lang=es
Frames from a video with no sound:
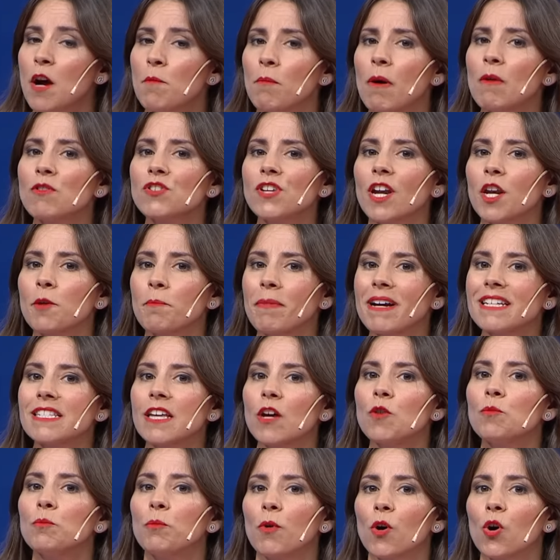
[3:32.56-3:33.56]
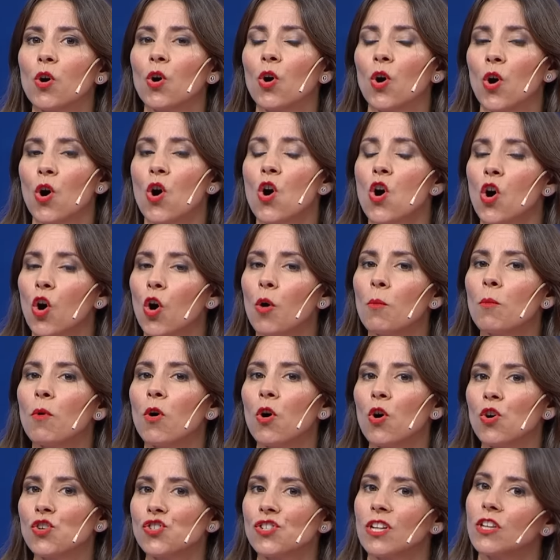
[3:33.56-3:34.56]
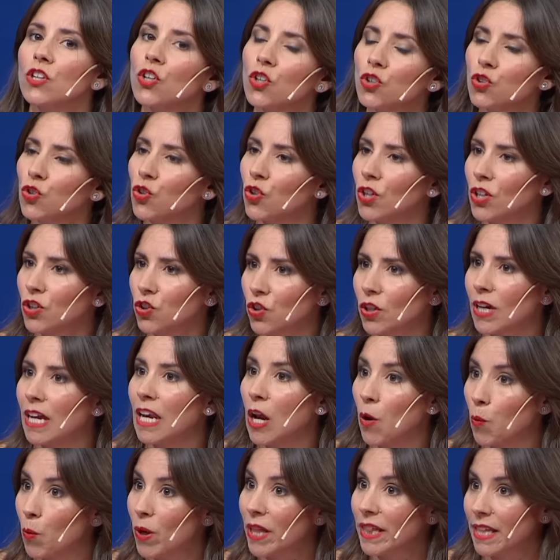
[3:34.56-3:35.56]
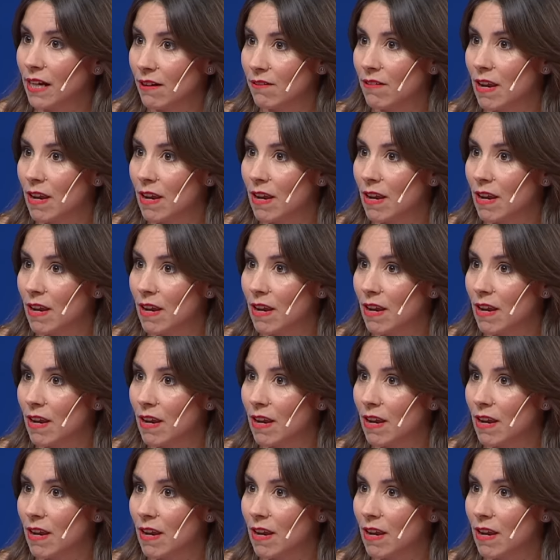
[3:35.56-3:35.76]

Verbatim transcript: Vamos a repasar un poco cómo se dio todo esto y a la vuelta